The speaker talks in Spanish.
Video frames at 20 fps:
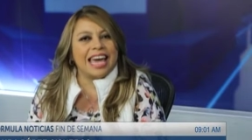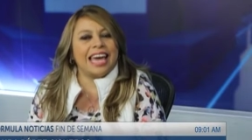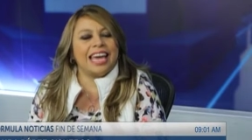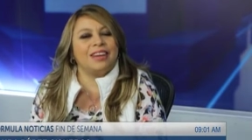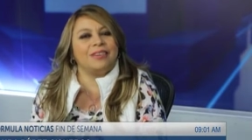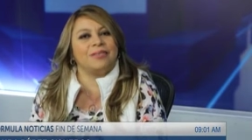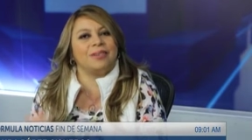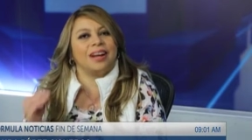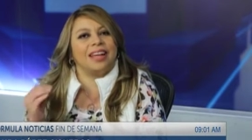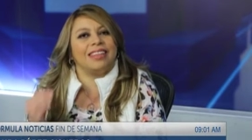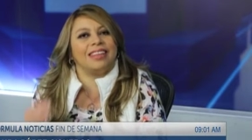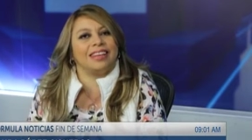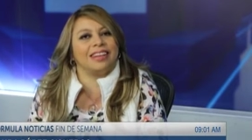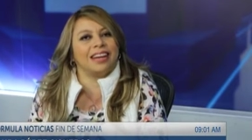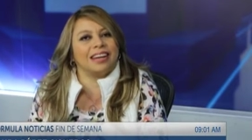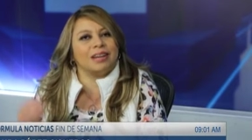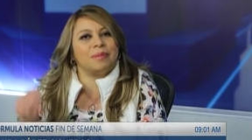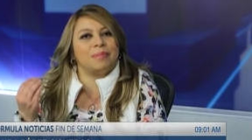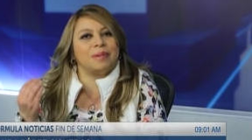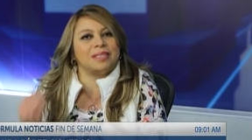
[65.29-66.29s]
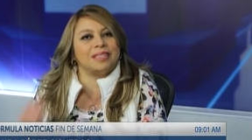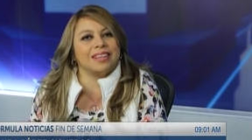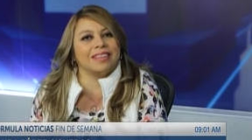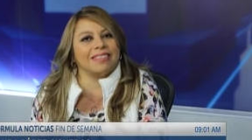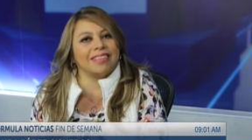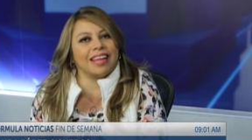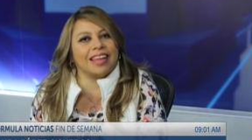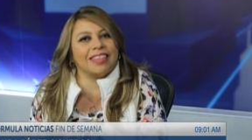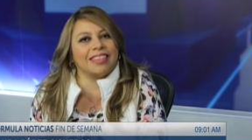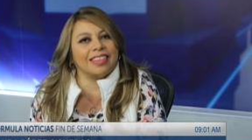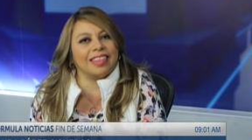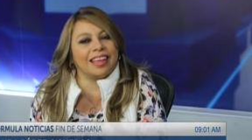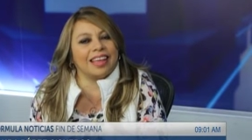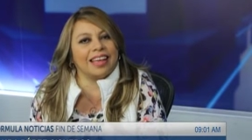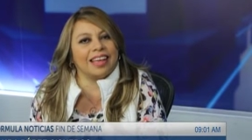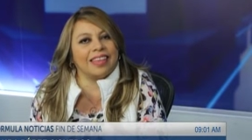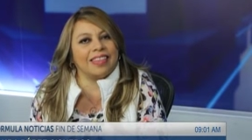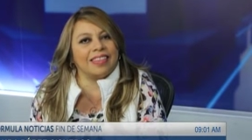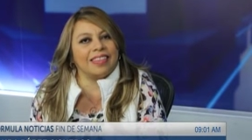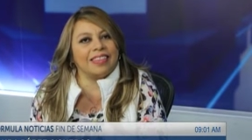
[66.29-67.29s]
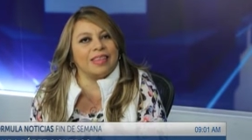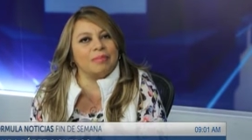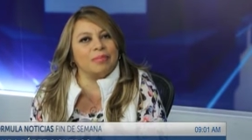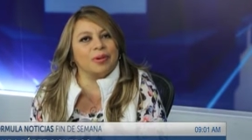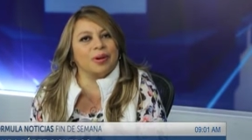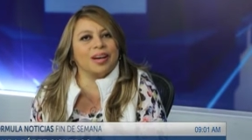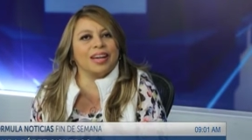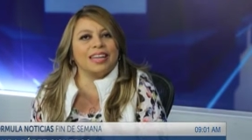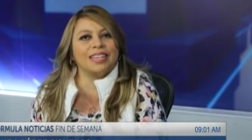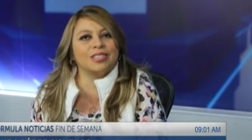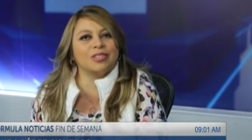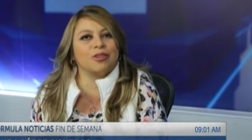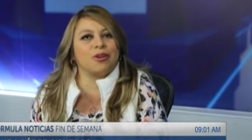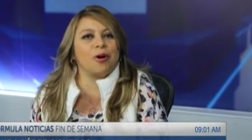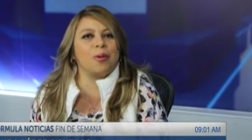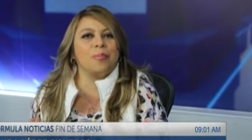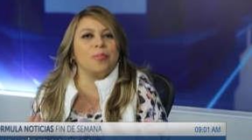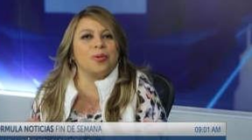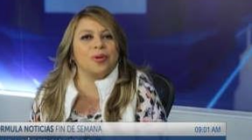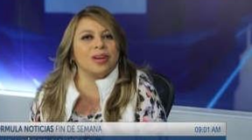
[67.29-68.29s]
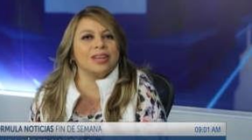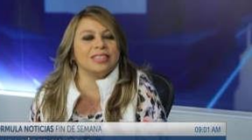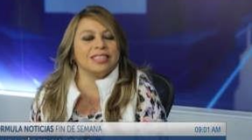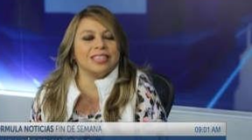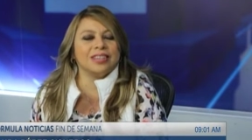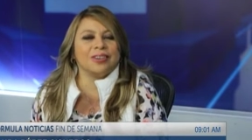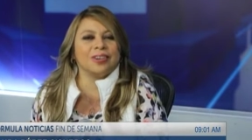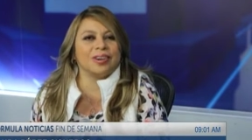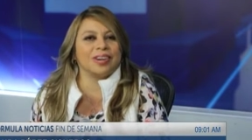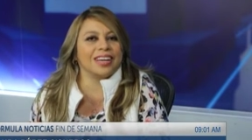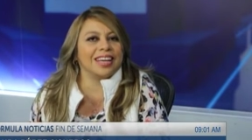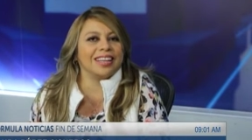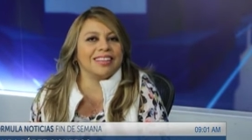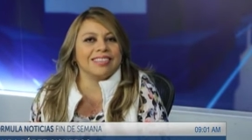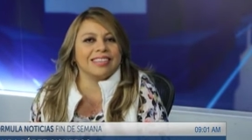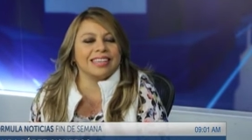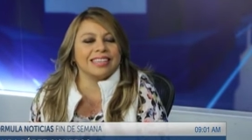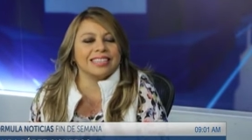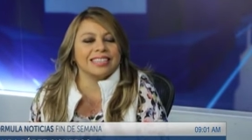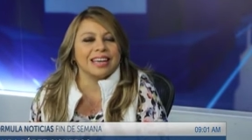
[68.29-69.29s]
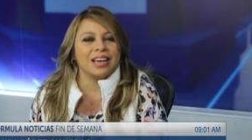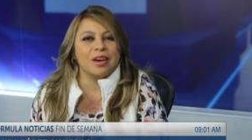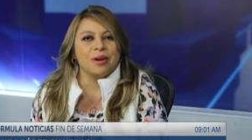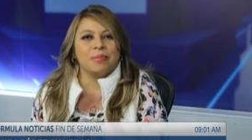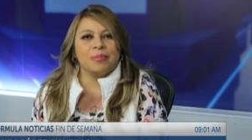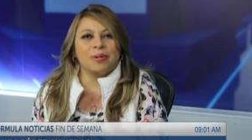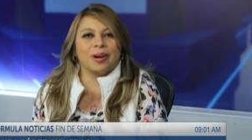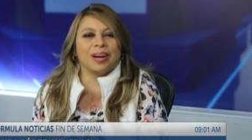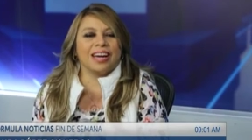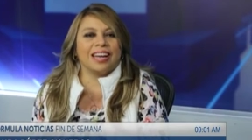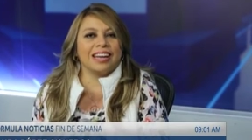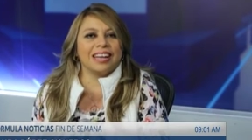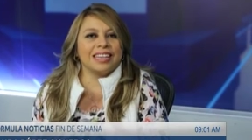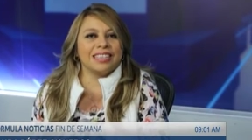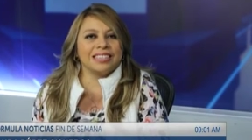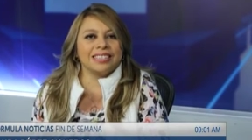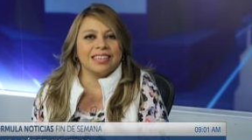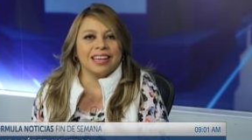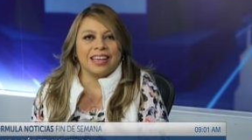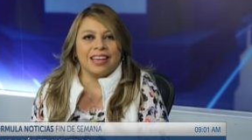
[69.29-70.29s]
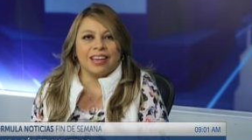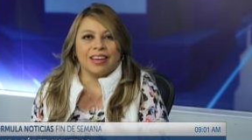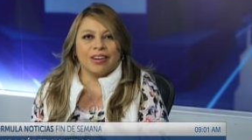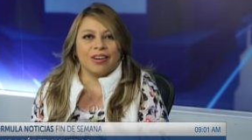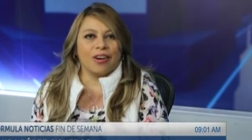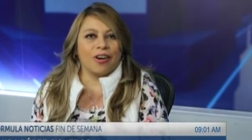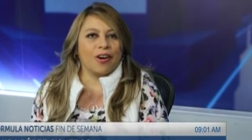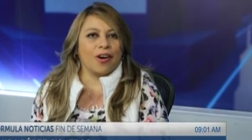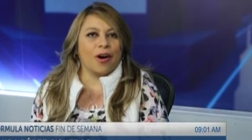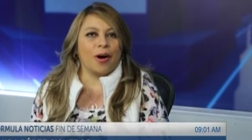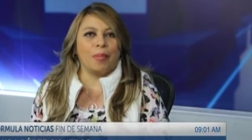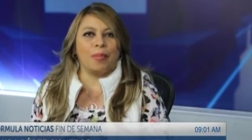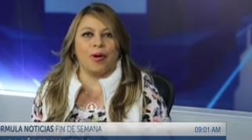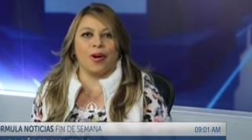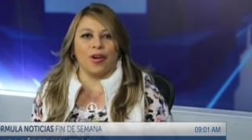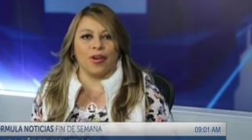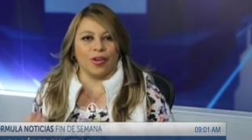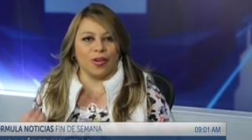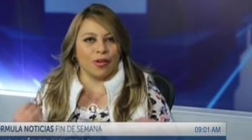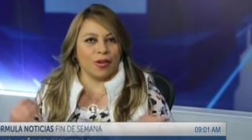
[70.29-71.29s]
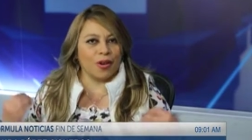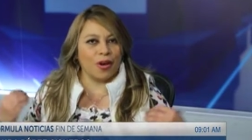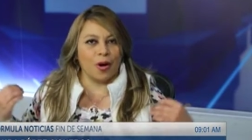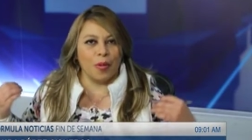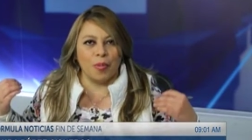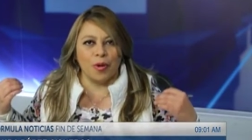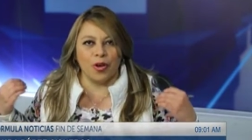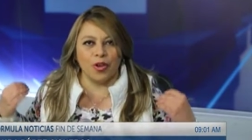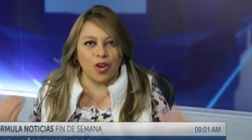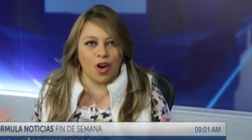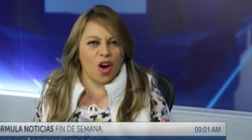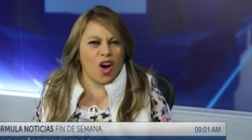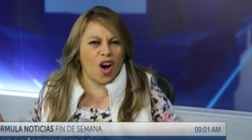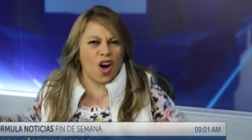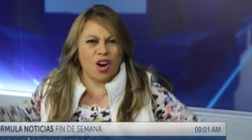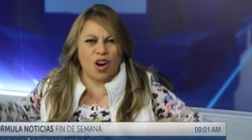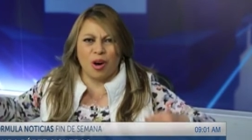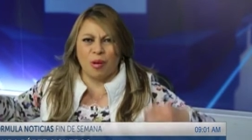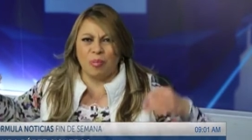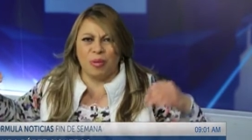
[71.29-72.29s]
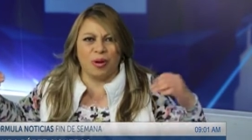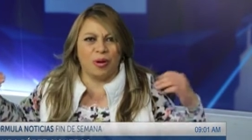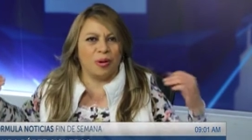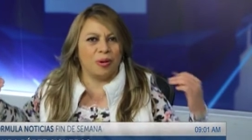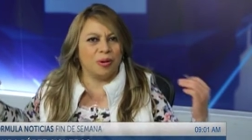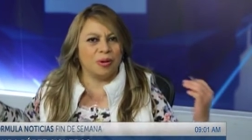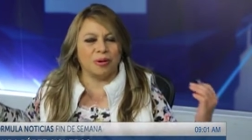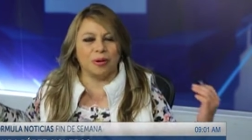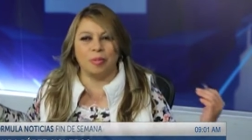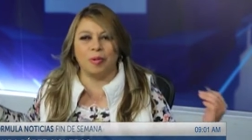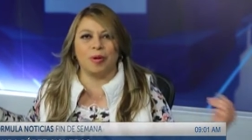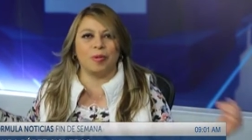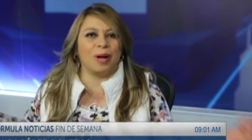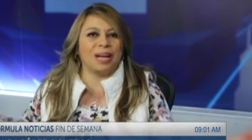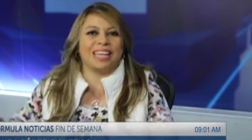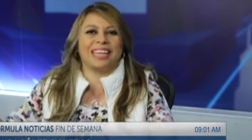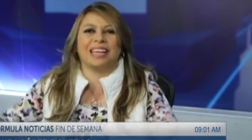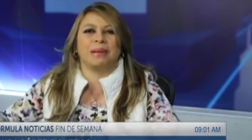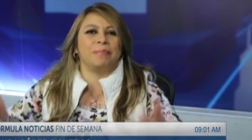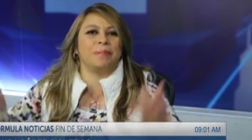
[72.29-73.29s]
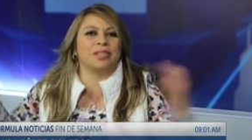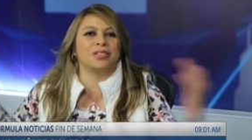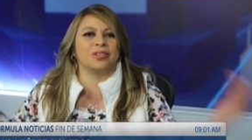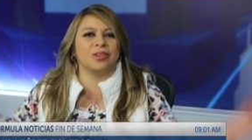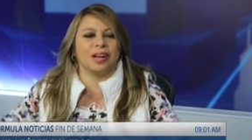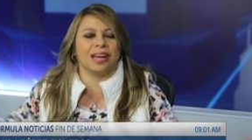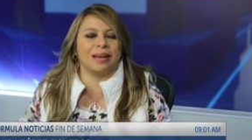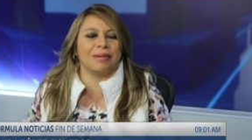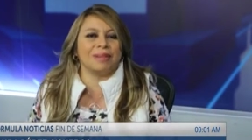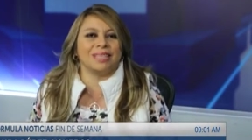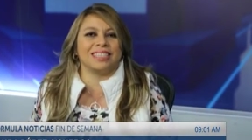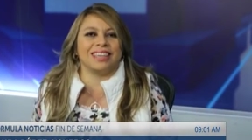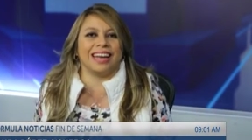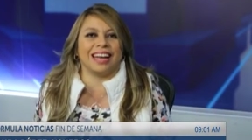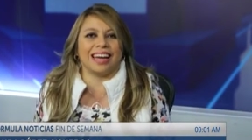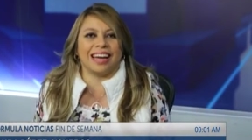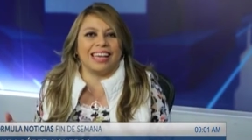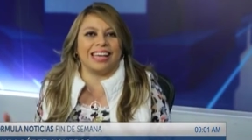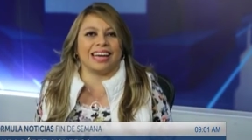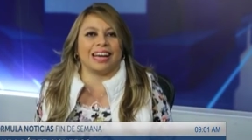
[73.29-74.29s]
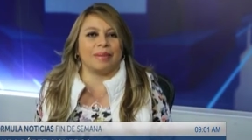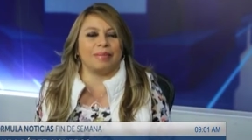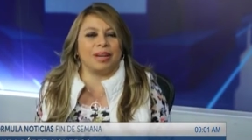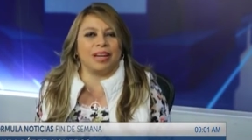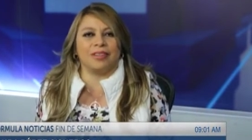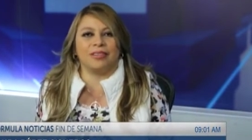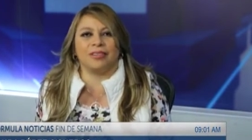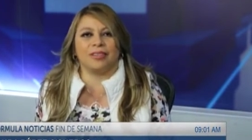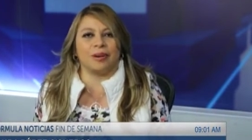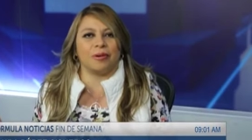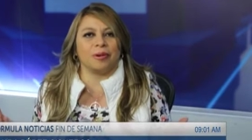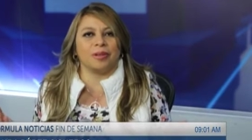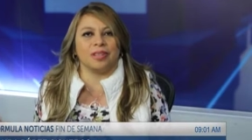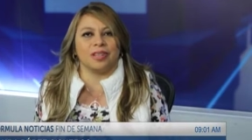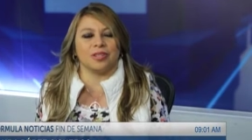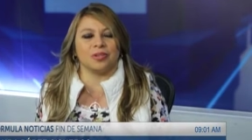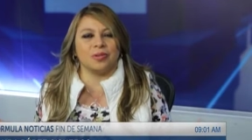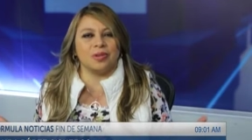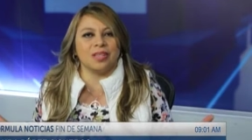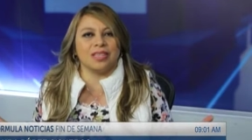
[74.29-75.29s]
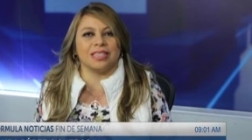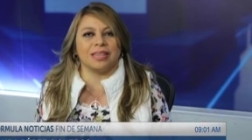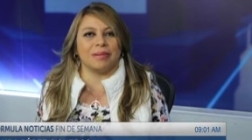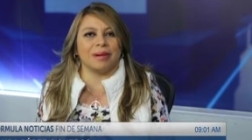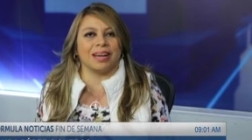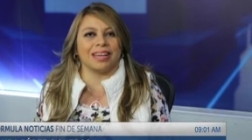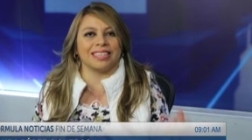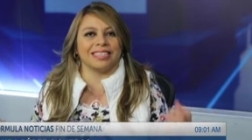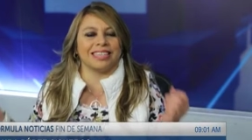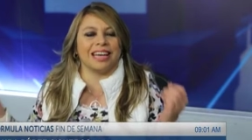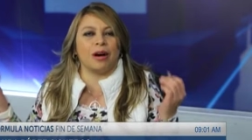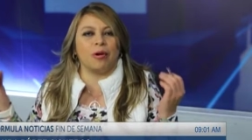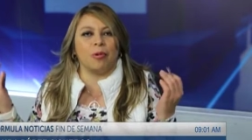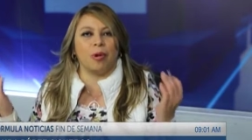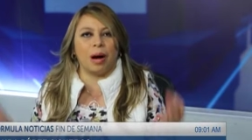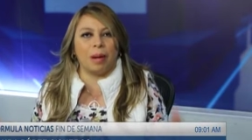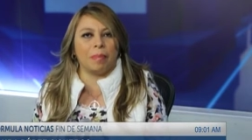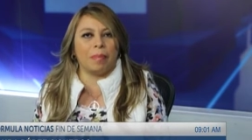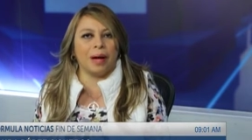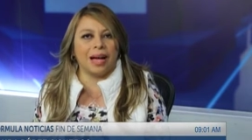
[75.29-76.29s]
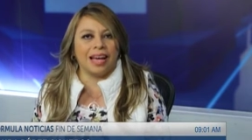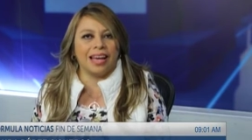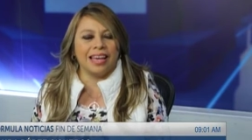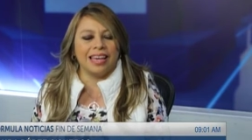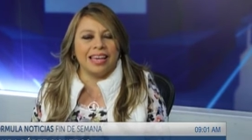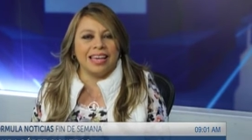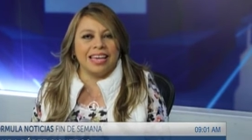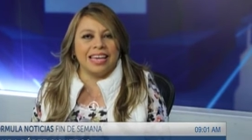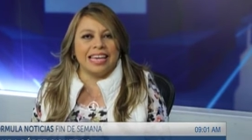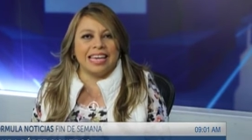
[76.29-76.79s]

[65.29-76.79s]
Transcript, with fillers: En una digna representante de mujeres comunes y corrientes, mujeres como, como yo, como, como cualquier persona que vas en la calle caminando y te encuentras a una chava que sea guapa